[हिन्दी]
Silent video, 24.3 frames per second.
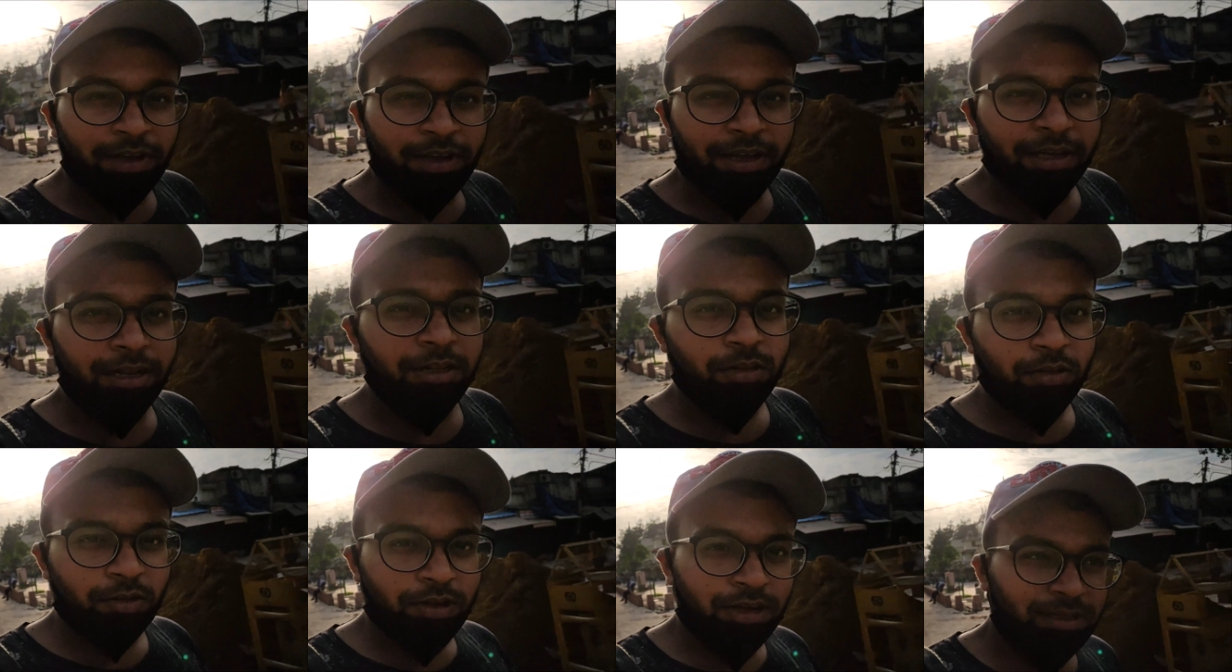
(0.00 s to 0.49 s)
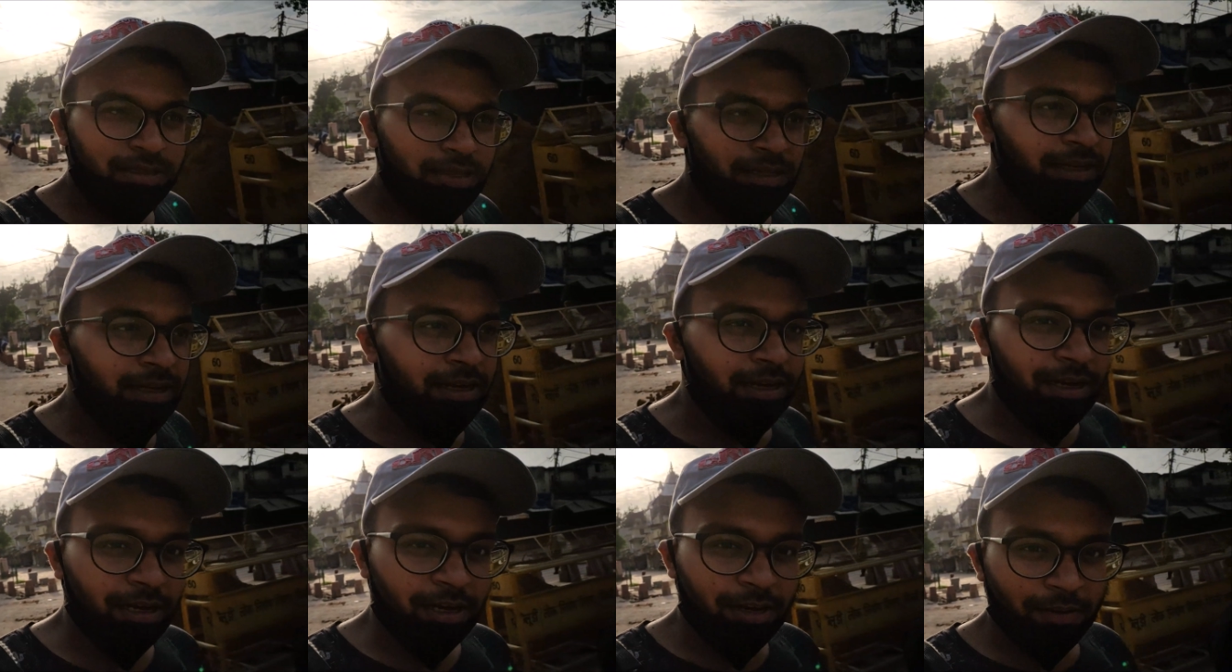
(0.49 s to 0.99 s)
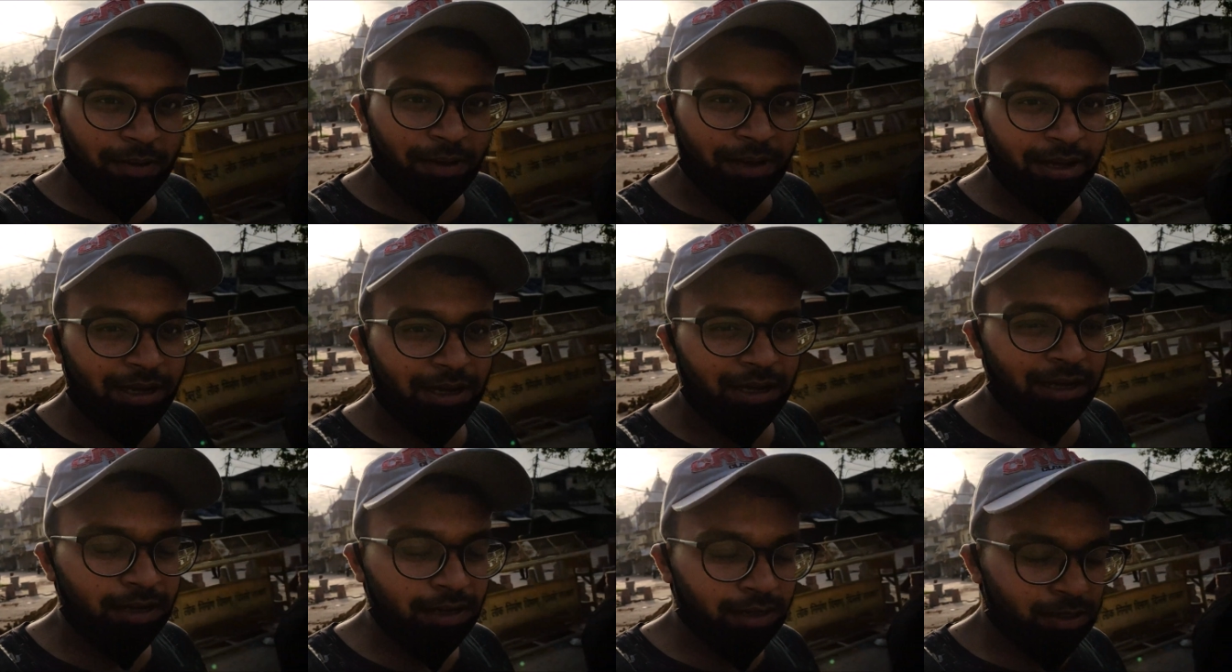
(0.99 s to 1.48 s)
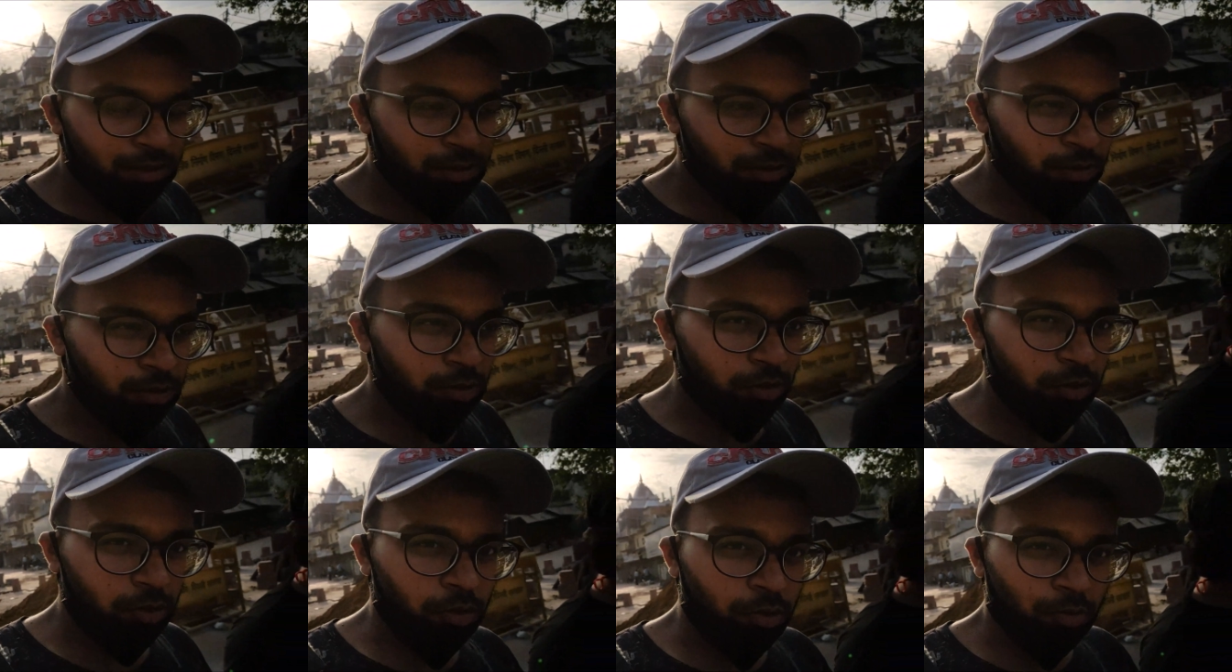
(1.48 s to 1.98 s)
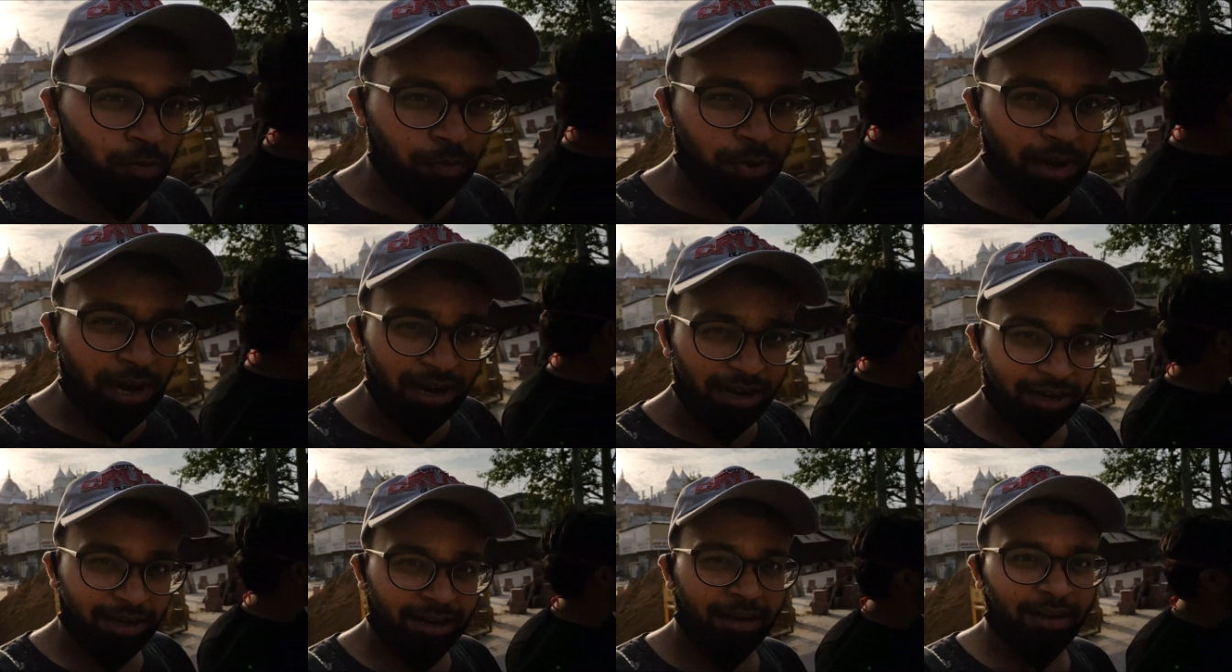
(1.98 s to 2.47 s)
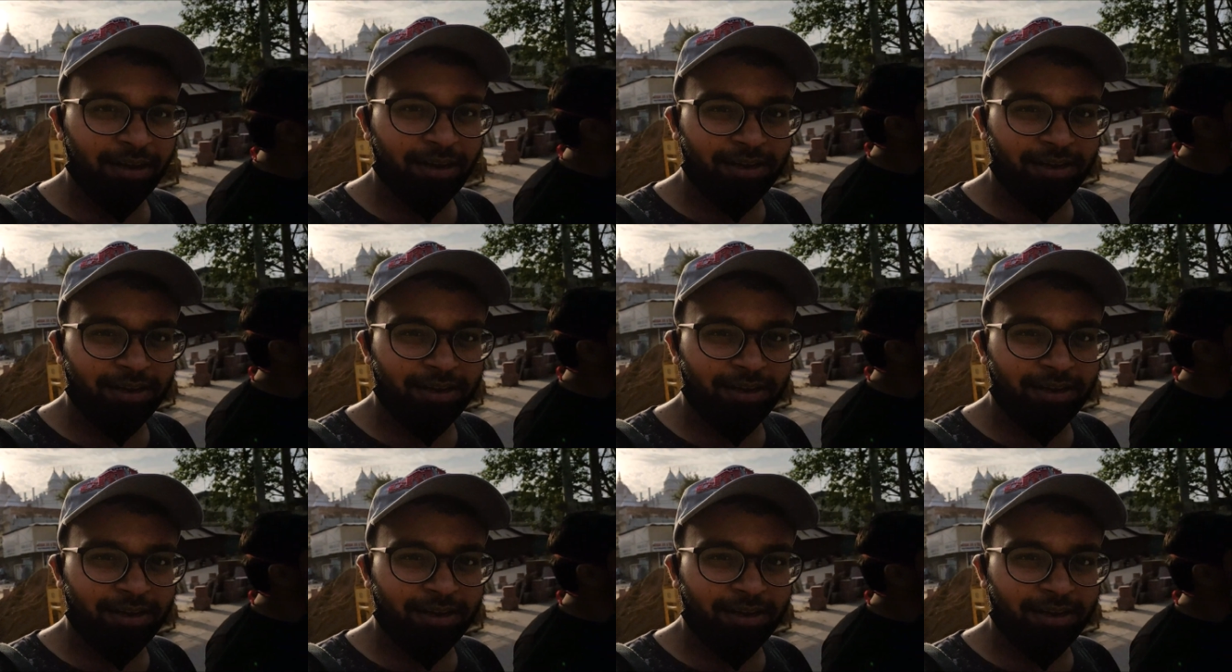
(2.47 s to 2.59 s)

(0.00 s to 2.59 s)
व्हीकल तो यहाँ से निकल नहीं पाएगा जो बैटरी